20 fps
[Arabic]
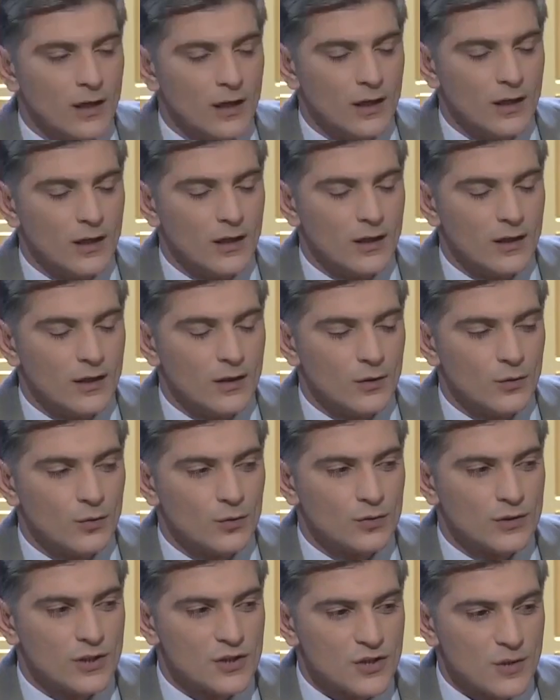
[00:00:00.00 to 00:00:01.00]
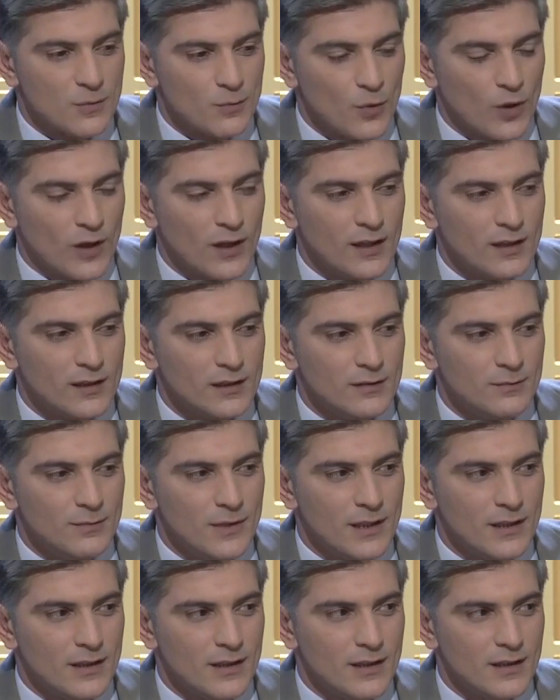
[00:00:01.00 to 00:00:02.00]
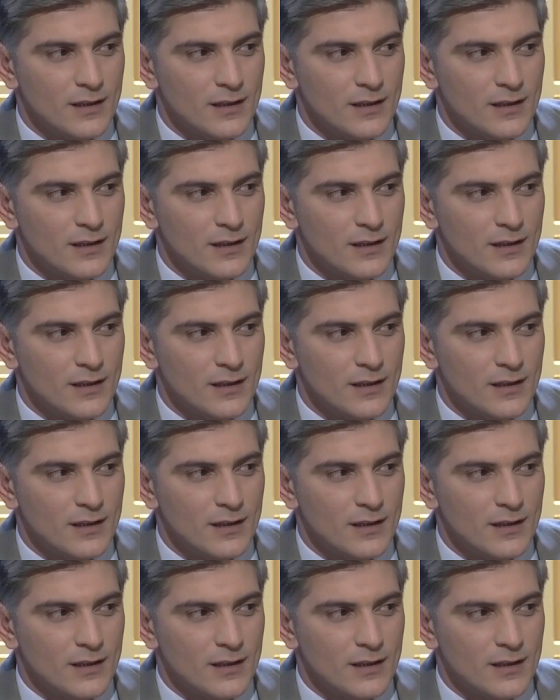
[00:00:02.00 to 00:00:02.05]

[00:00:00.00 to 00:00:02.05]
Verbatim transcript: آه وتجمعات بين